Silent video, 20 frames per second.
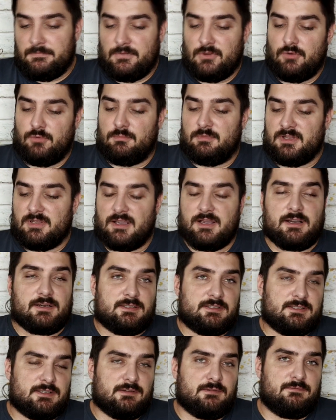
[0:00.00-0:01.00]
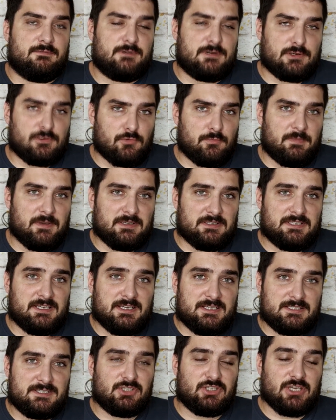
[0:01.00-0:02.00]
Ну, мне кажется, в группе,
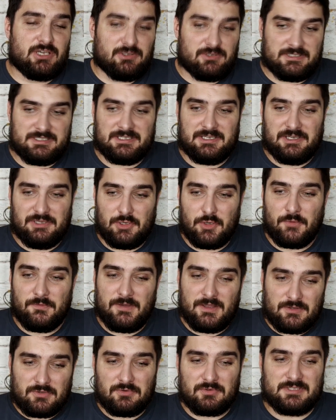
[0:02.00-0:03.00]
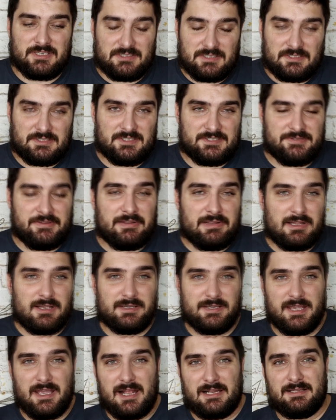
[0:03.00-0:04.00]
где есть Челси и Ювентус, это
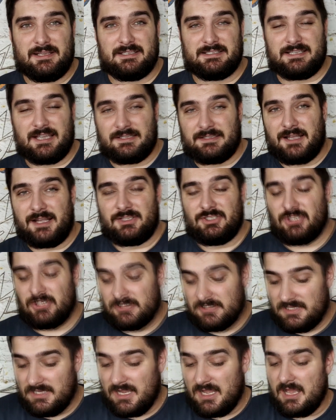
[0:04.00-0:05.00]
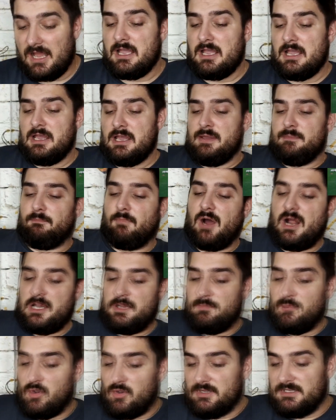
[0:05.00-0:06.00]
действительно реальная задача для
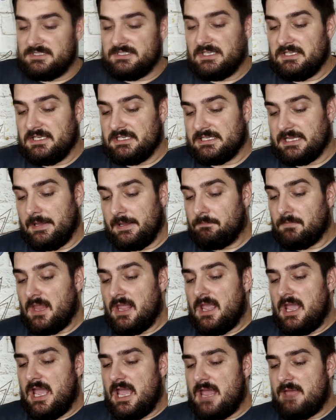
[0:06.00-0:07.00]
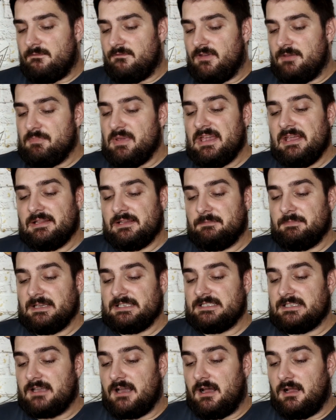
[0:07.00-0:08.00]
Мальмё и Зенита. MVP
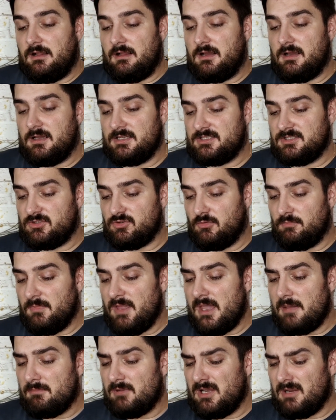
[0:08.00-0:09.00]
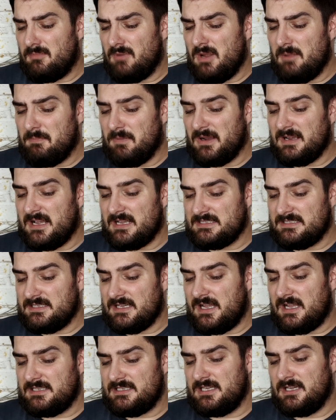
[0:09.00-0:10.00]
написал, сумеем ли мы
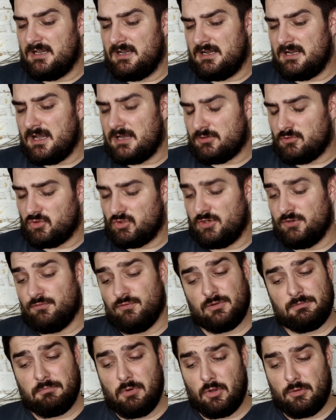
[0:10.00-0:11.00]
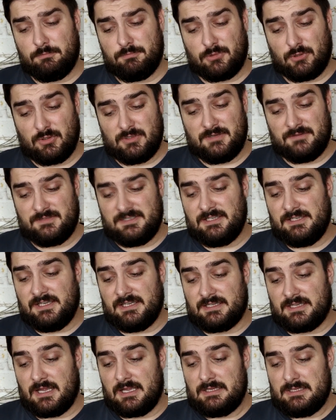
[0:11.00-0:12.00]
показать хороший футбол против
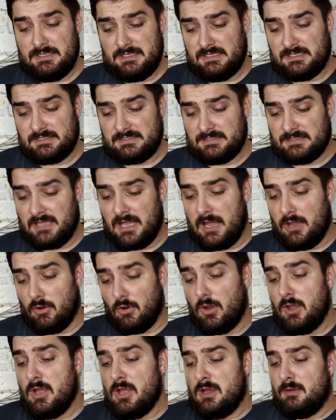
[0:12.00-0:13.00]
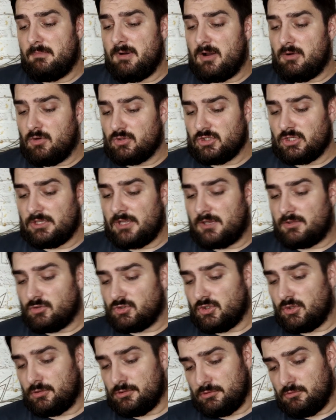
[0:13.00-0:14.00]
Зенита? Не знаю. Похоже на
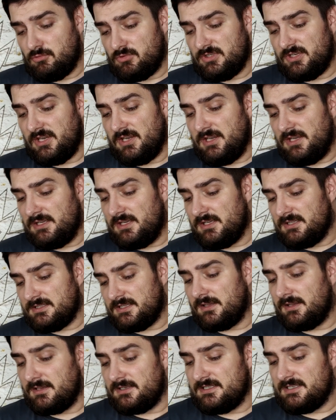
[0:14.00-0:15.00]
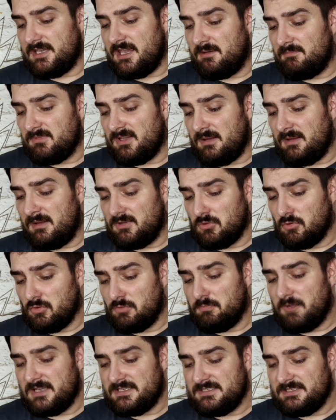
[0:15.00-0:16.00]
то, что русские единственные, с кем нам
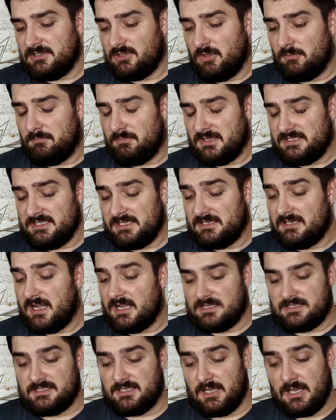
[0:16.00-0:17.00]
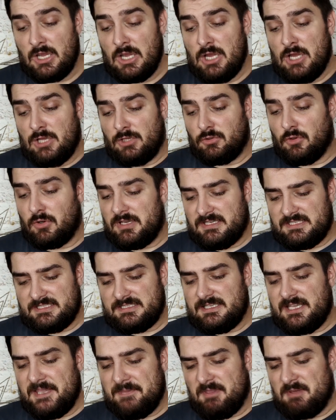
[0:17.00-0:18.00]
тут по силам потягаться. Но и
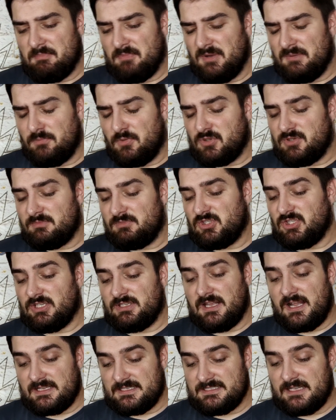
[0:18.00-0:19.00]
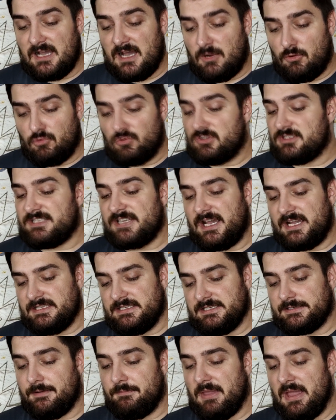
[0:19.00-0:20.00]
с ними мы будем считаться
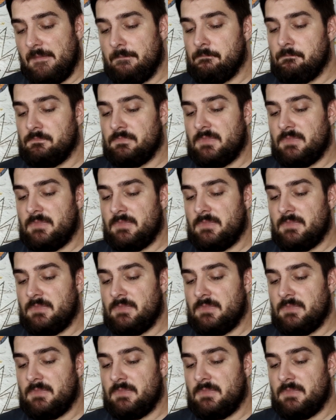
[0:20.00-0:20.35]
аутсайдерами.